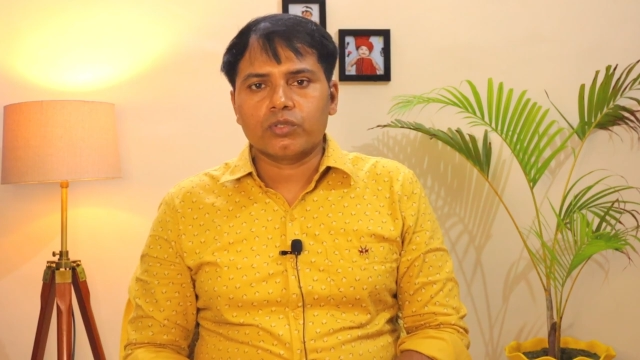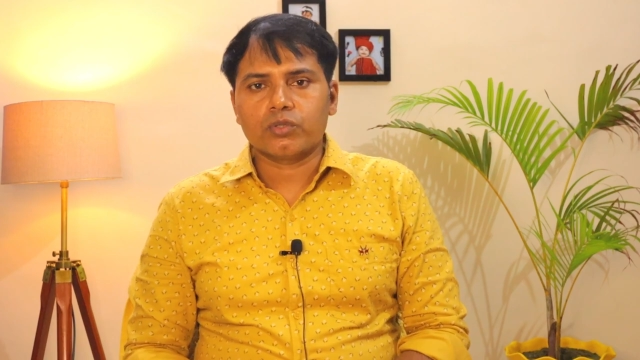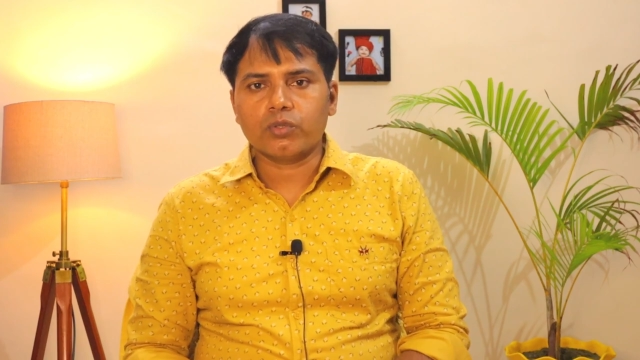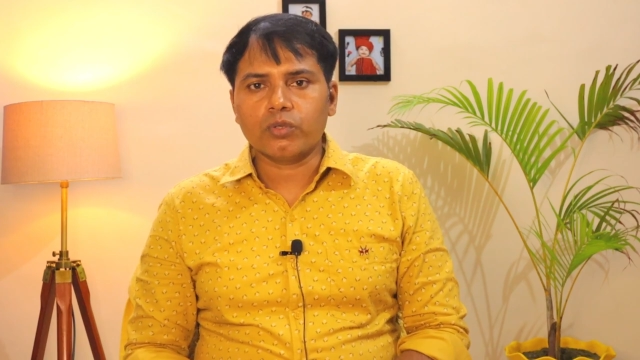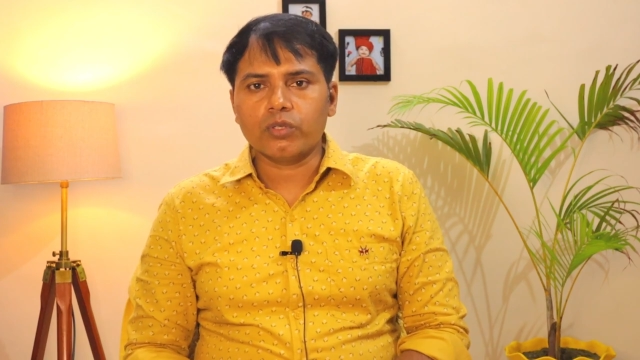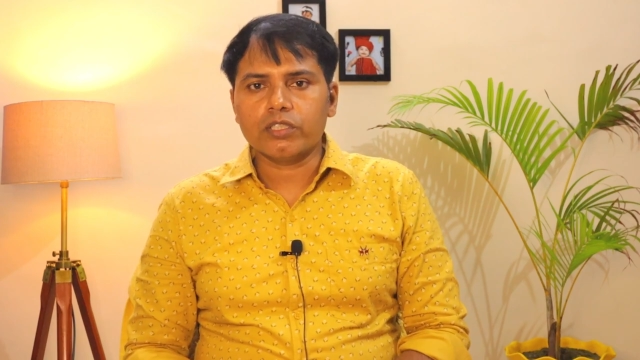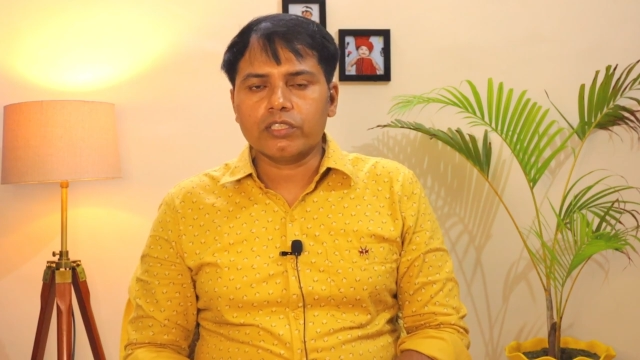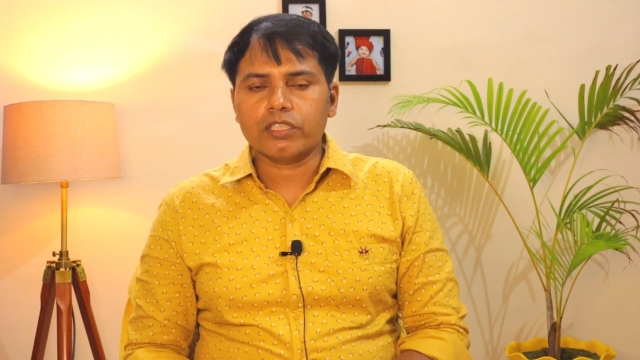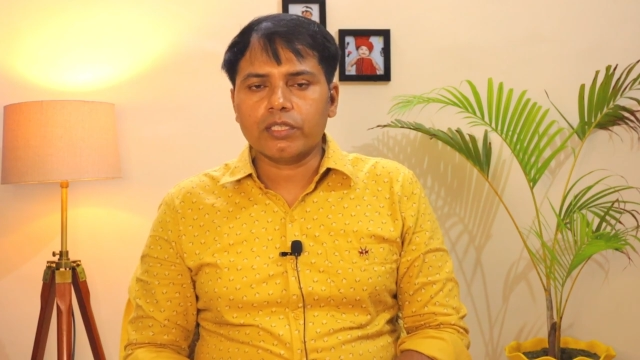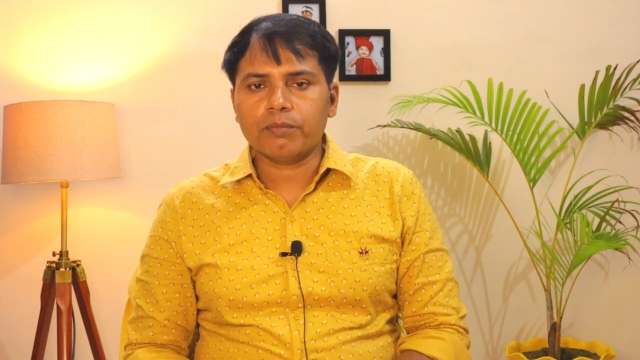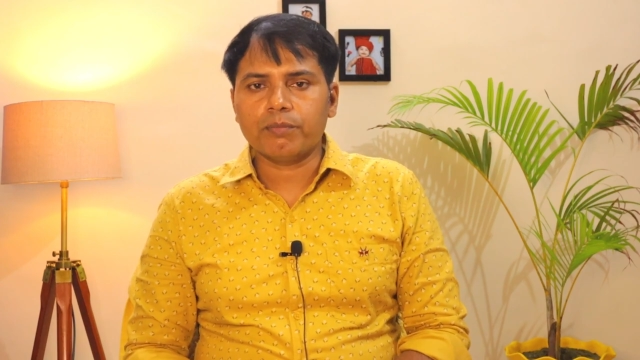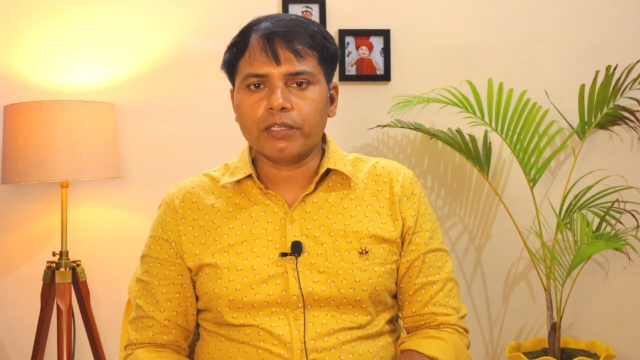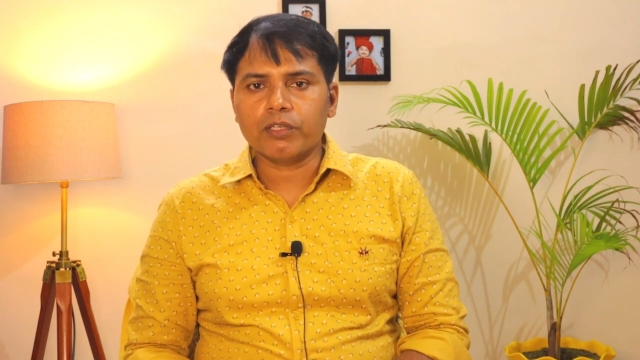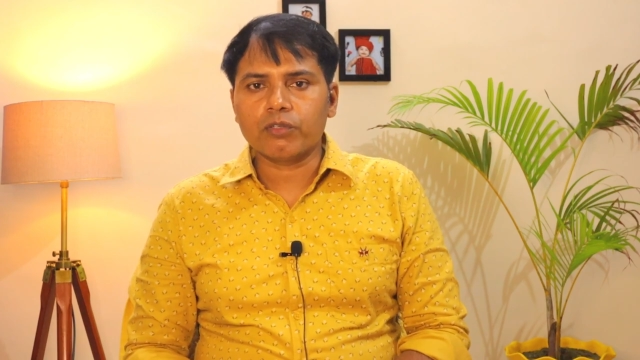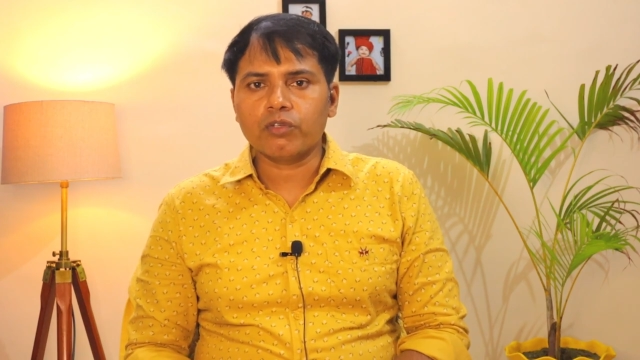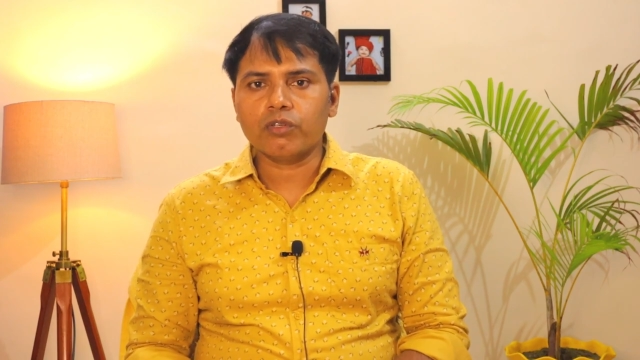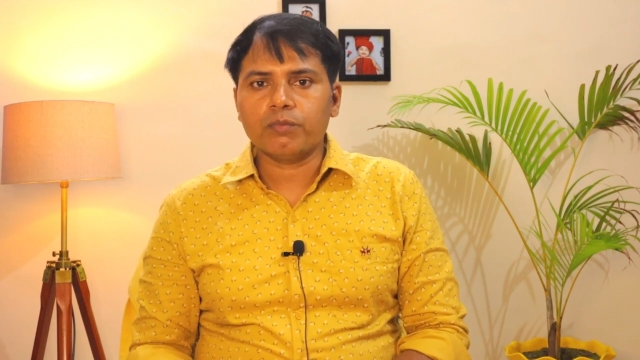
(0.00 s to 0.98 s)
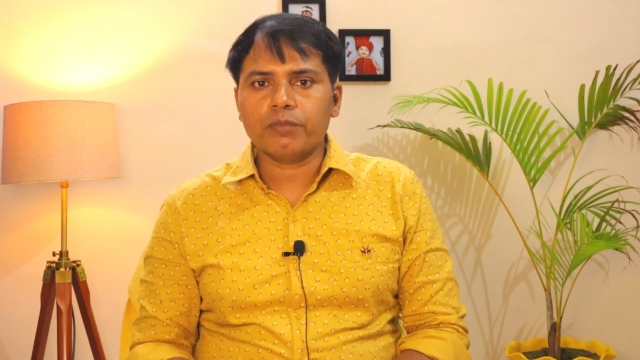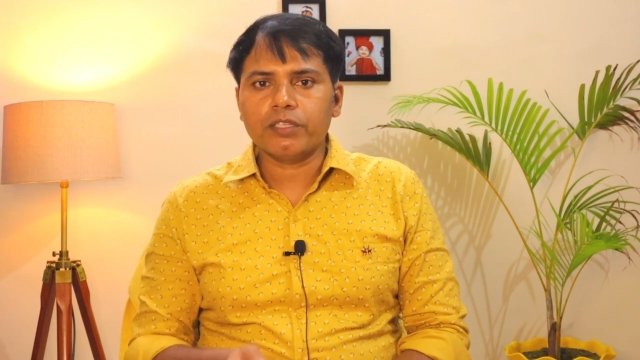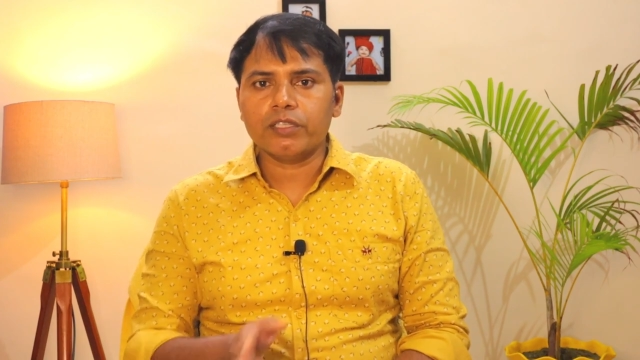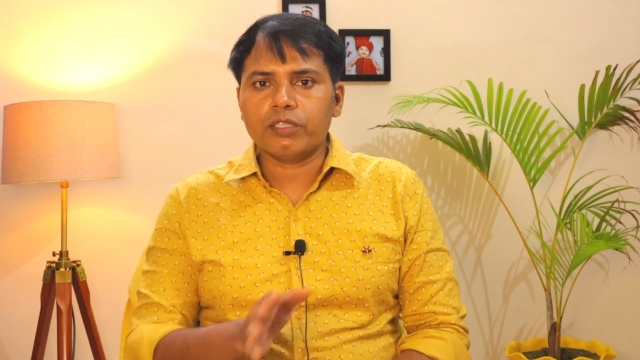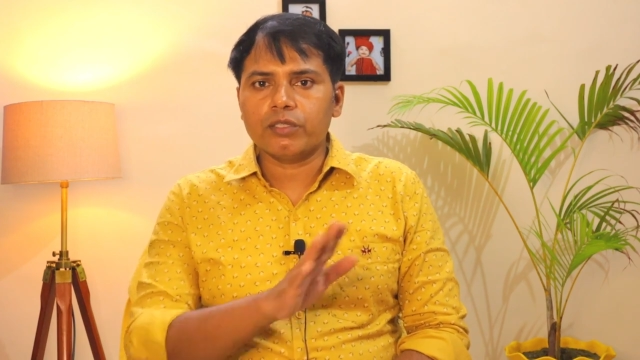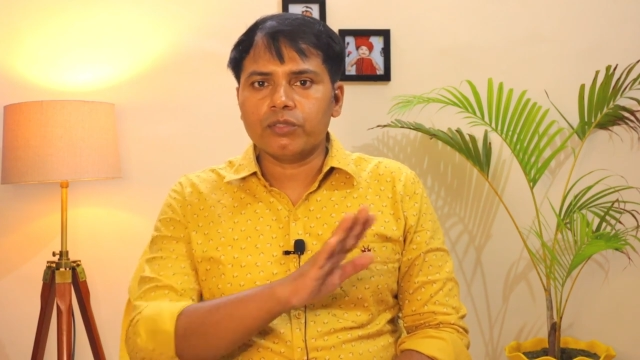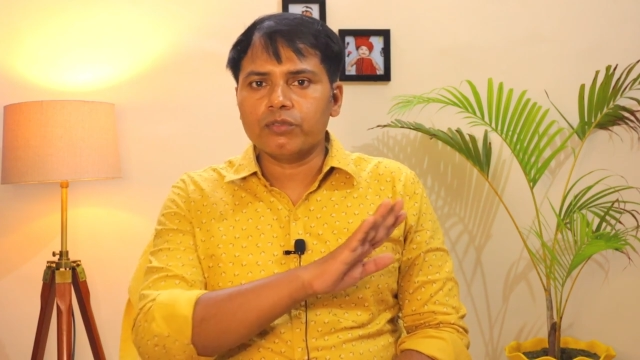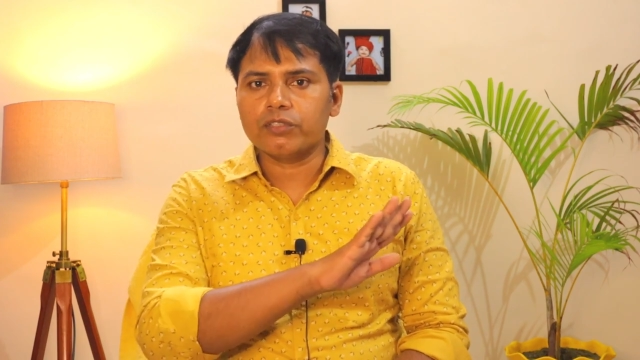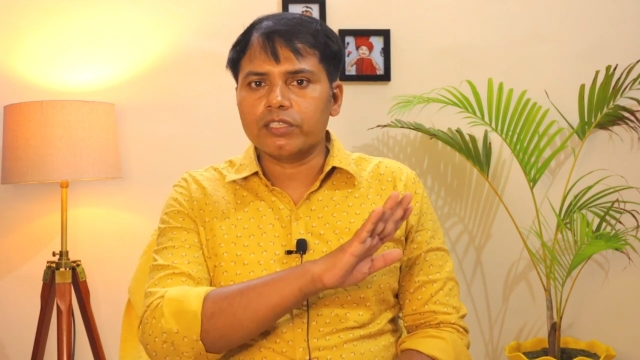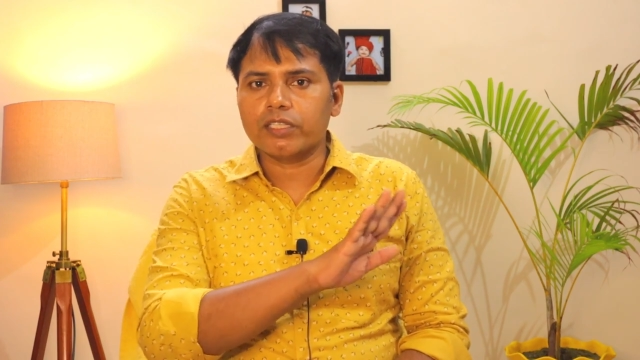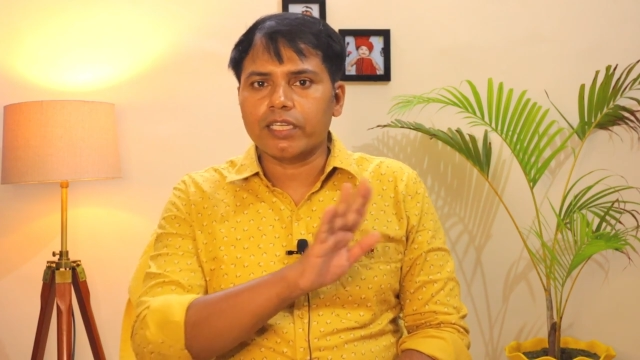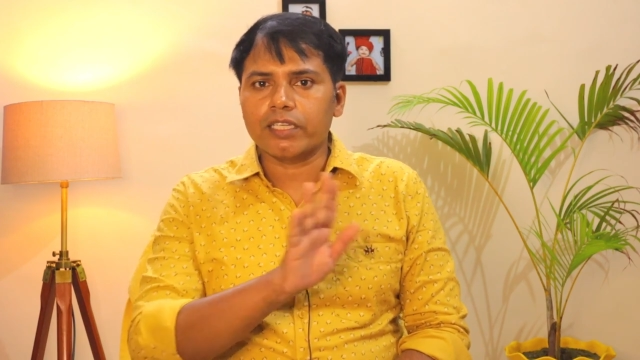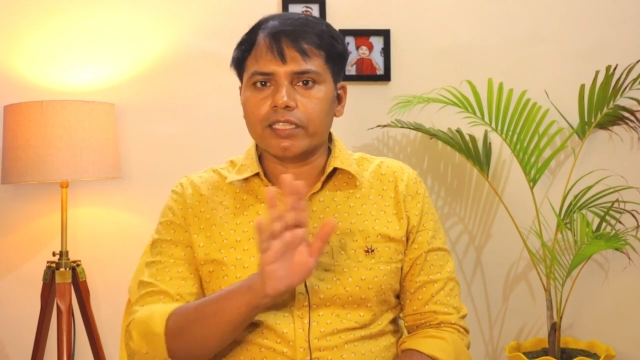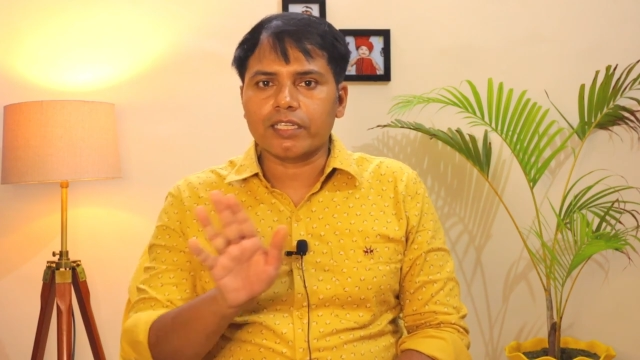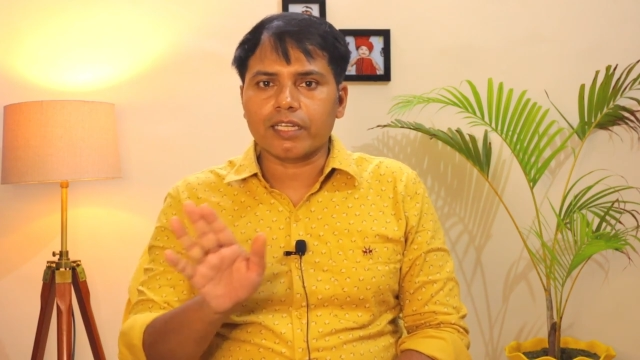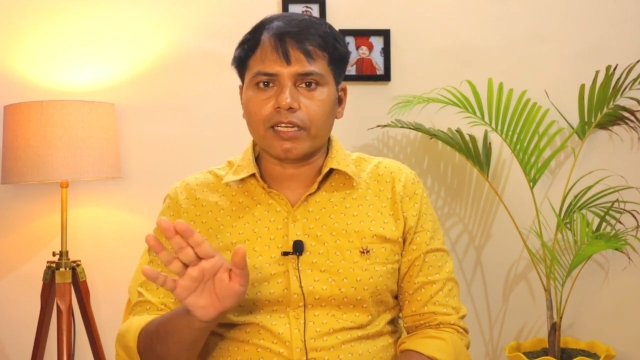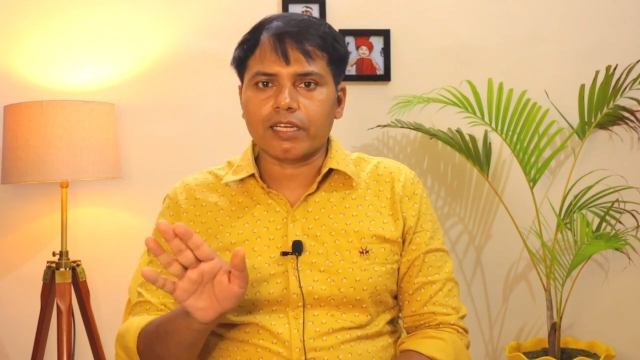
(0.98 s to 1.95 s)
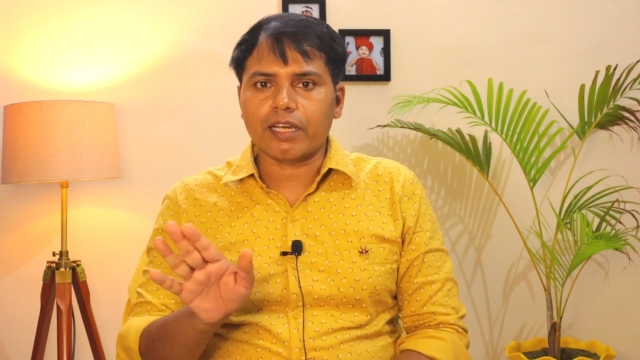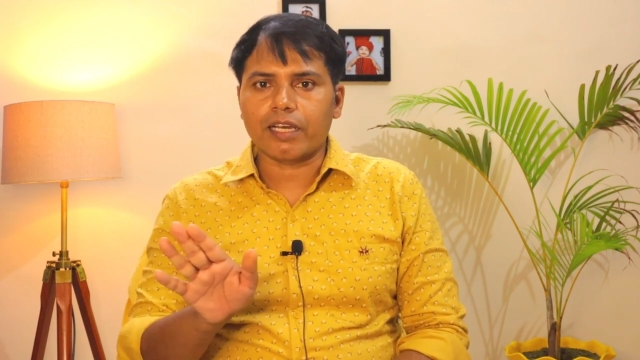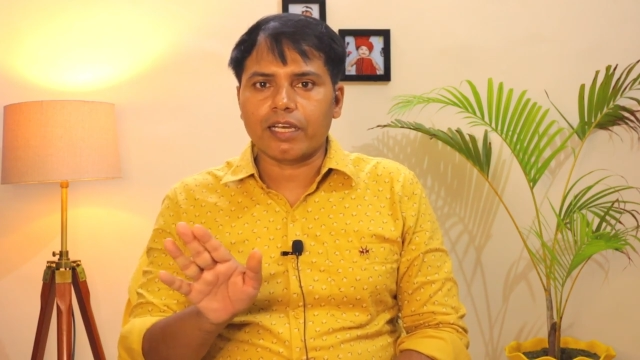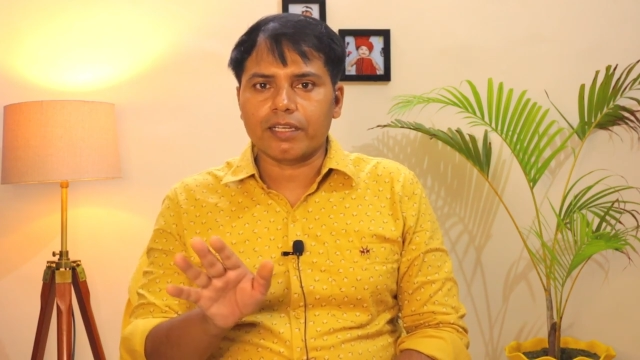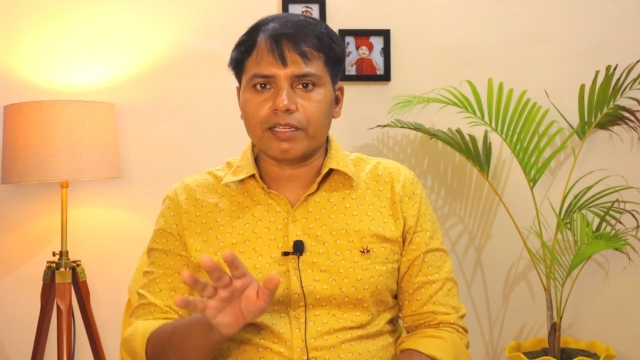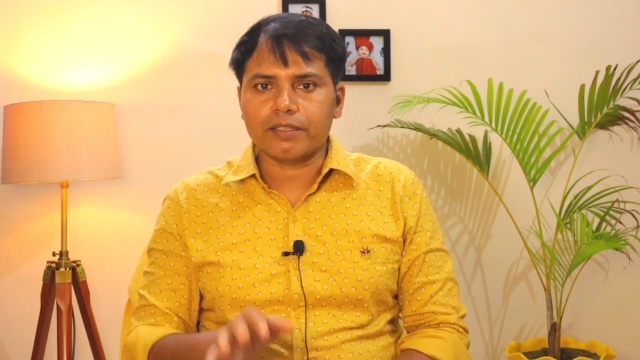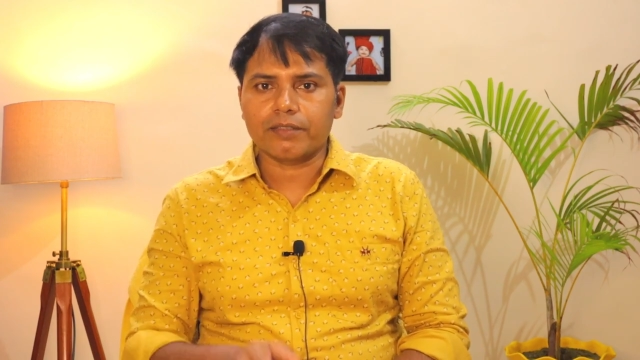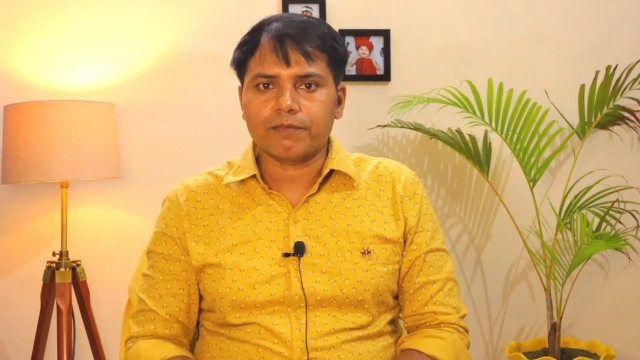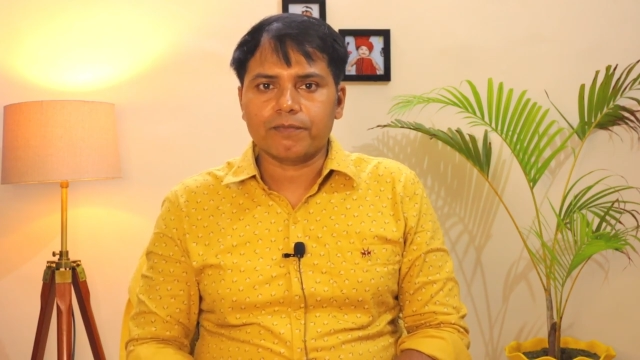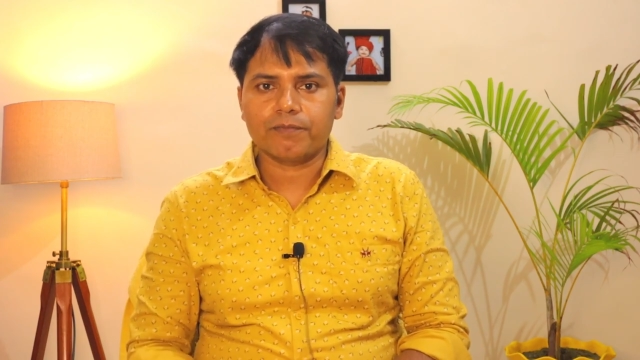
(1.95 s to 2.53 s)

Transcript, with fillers: सो इसे बिल्कुल भी यूज नहीं करना है